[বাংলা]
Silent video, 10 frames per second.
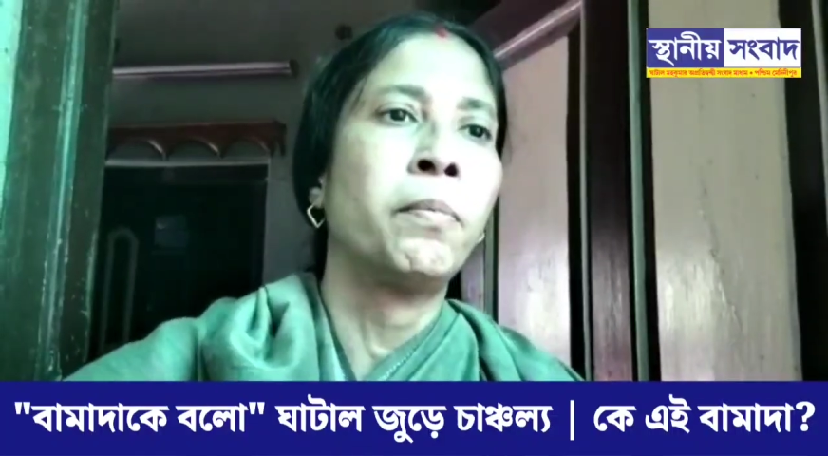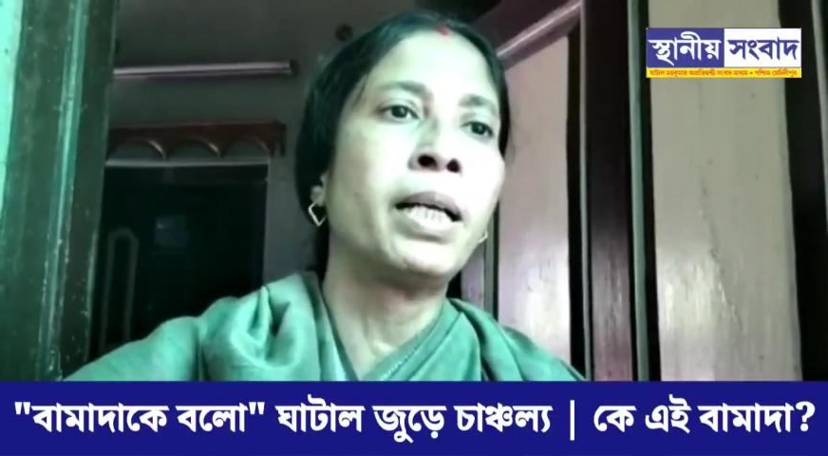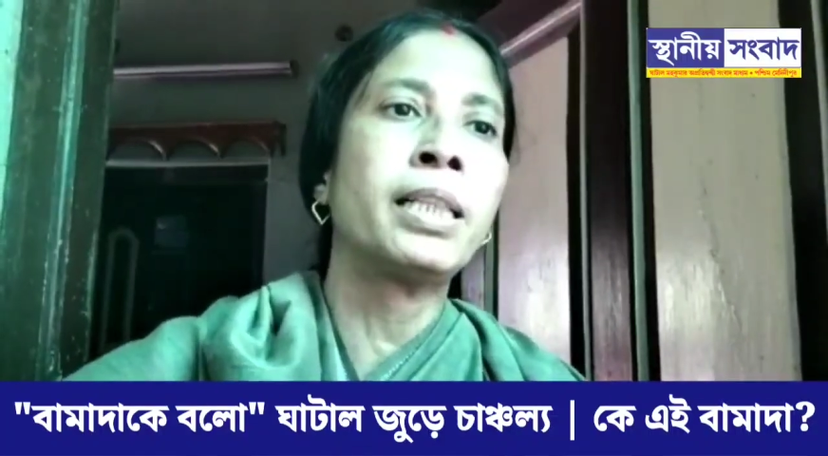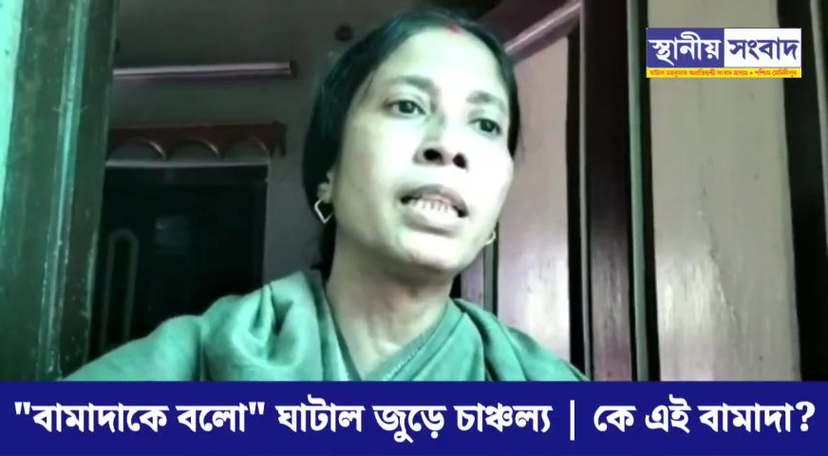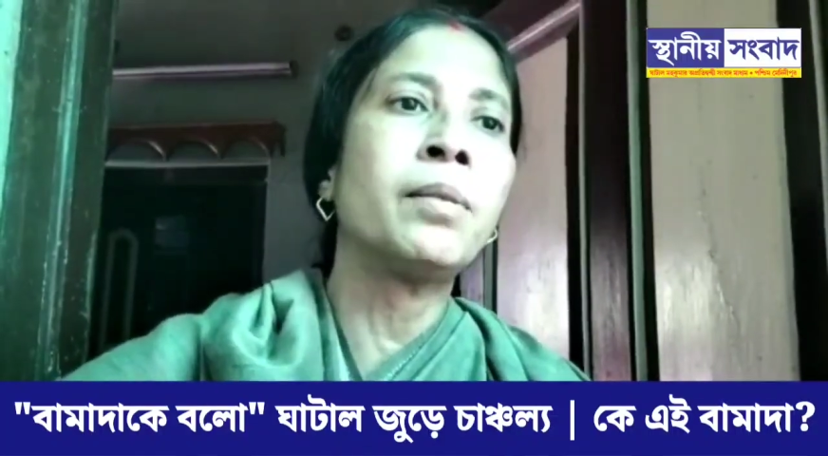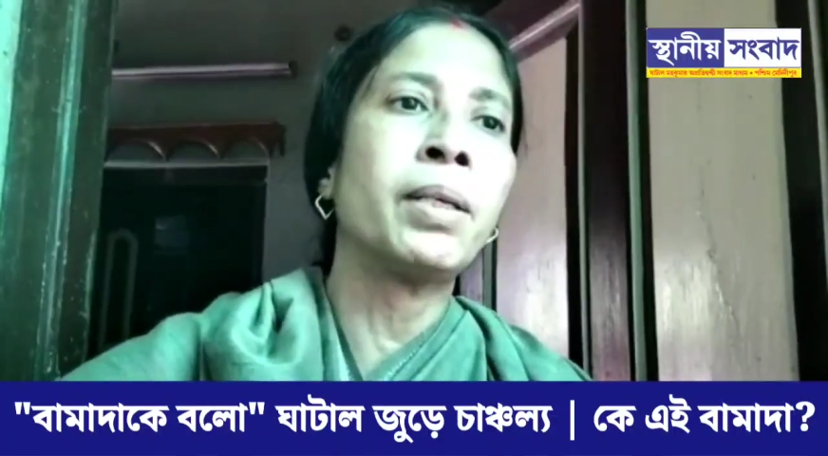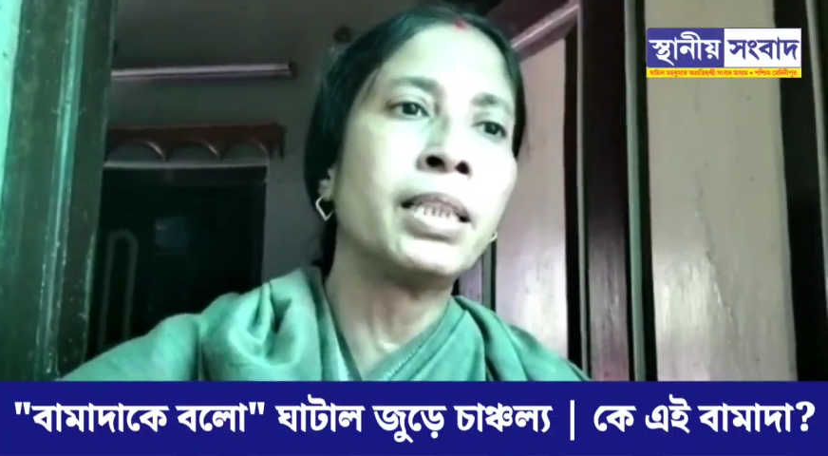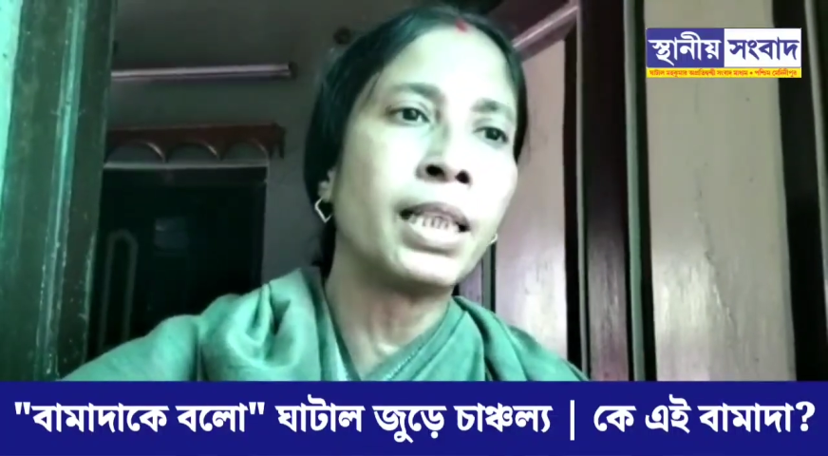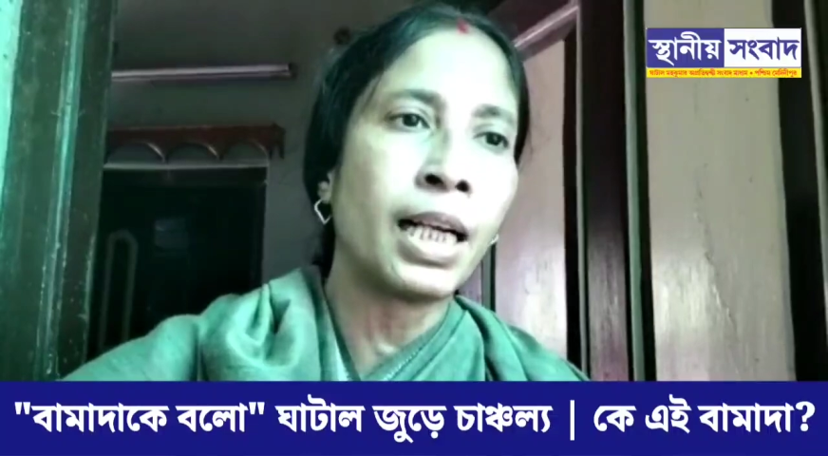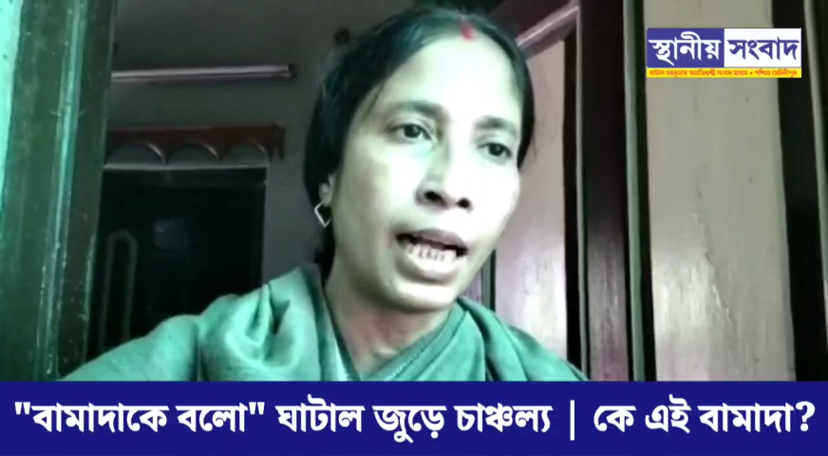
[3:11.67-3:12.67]
বা তিনি
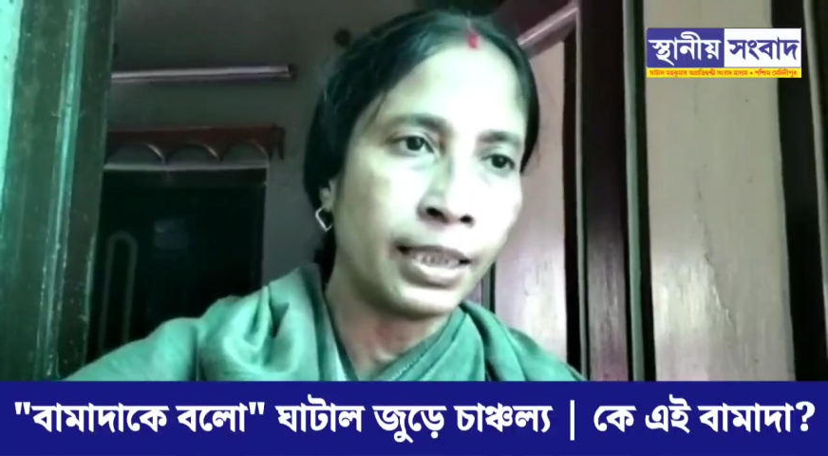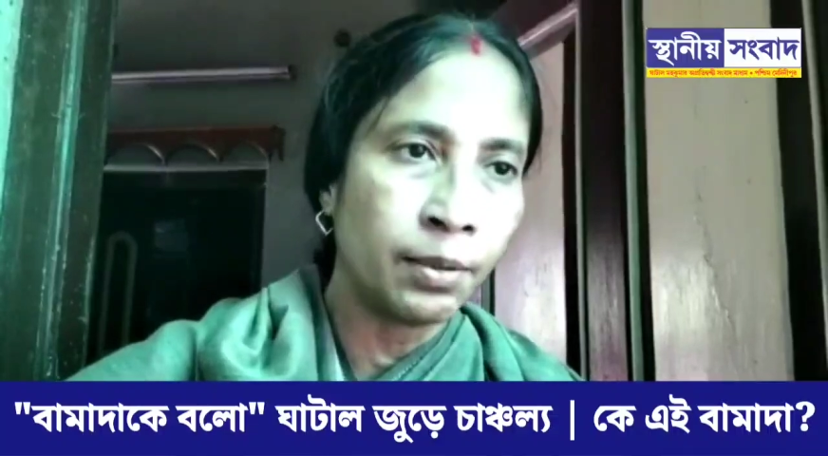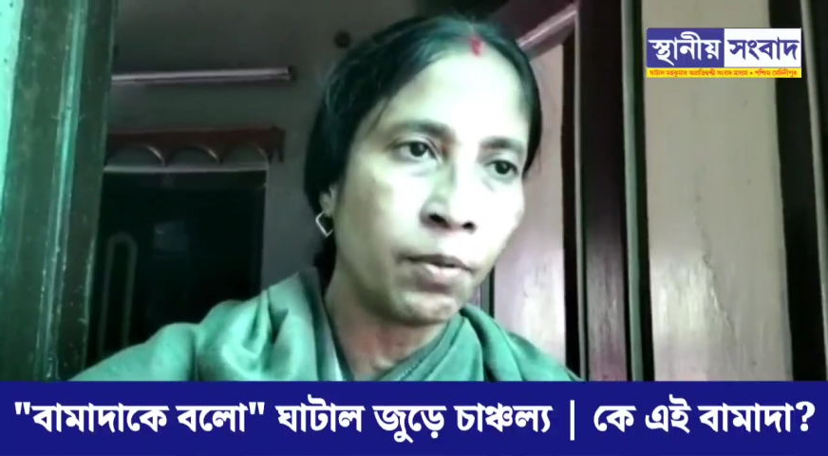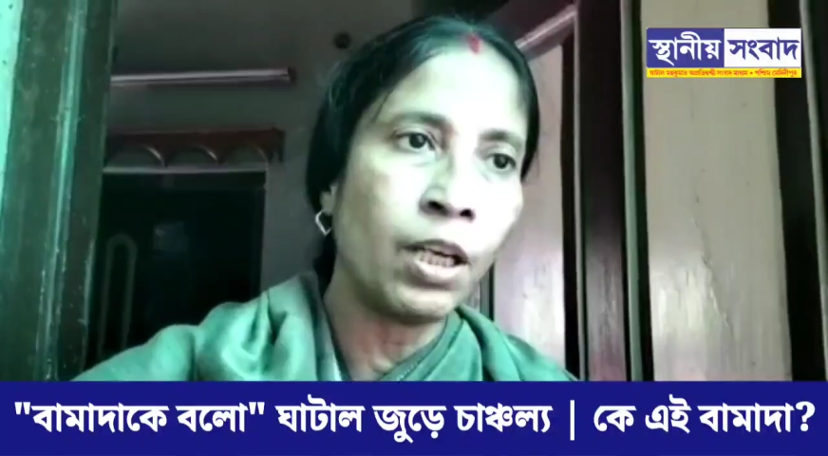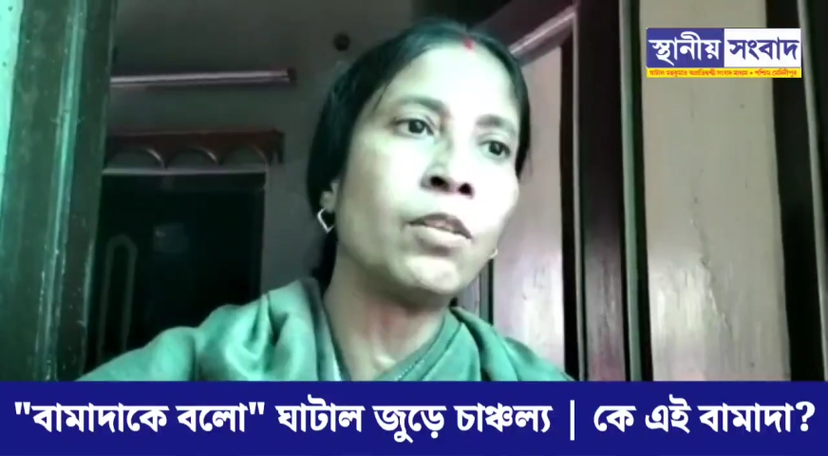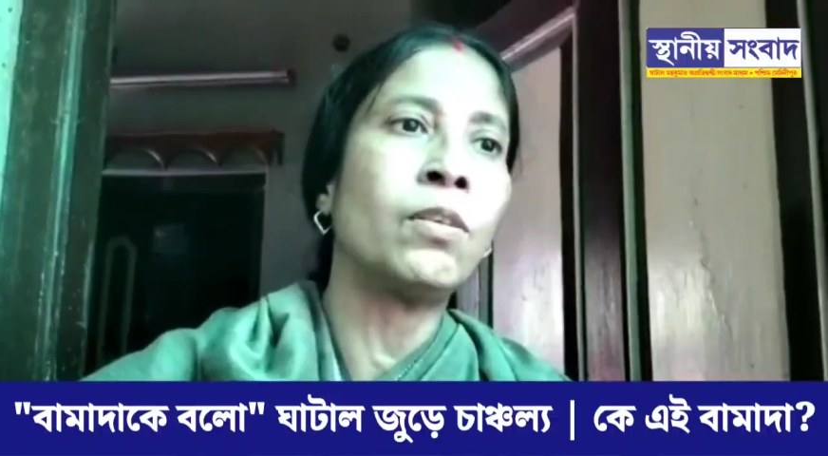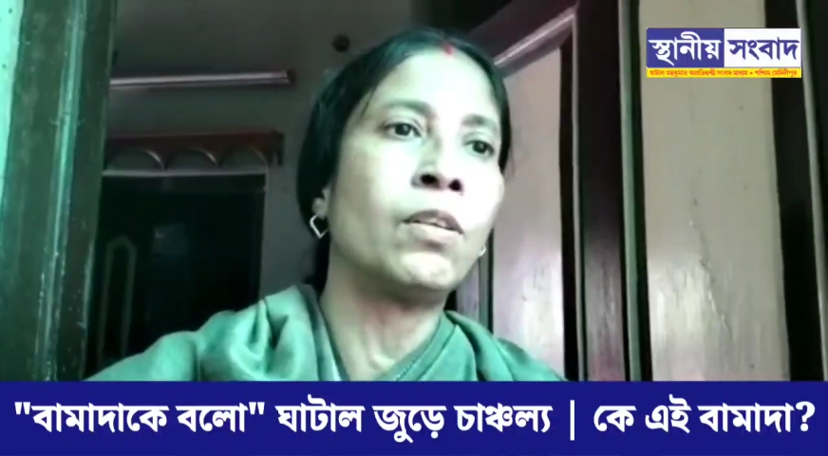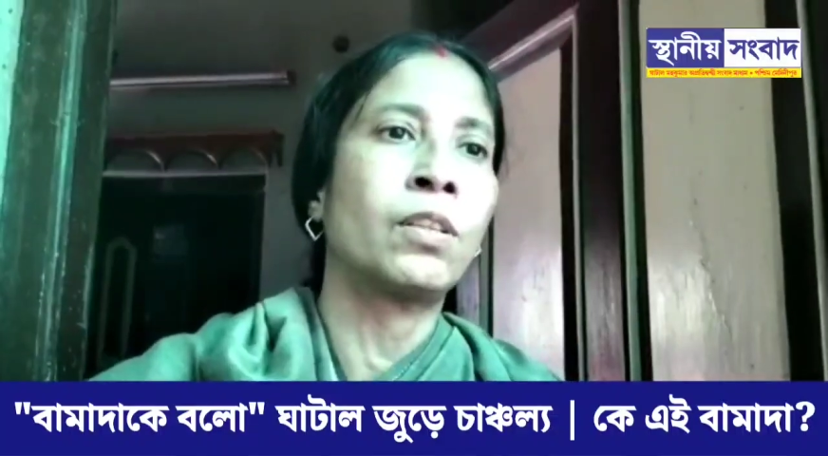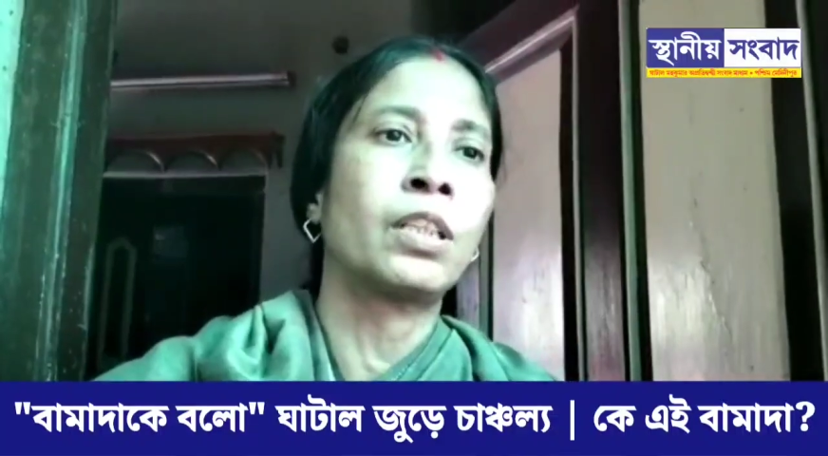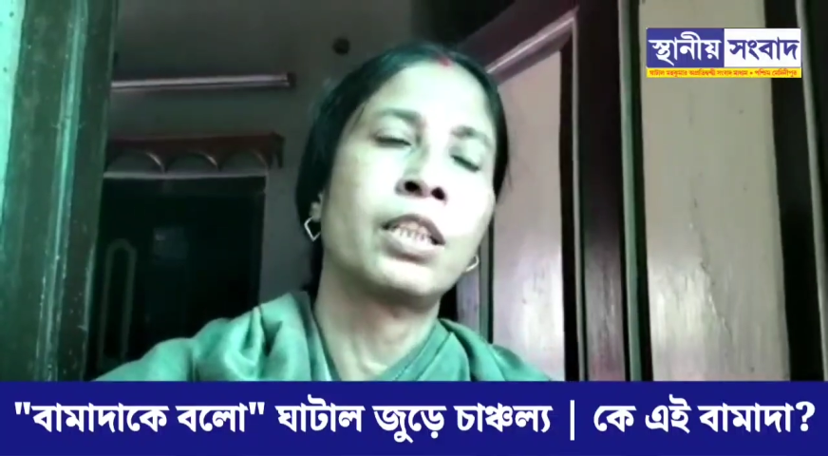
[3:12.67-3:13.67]
বেশি কাজী বলেও হোক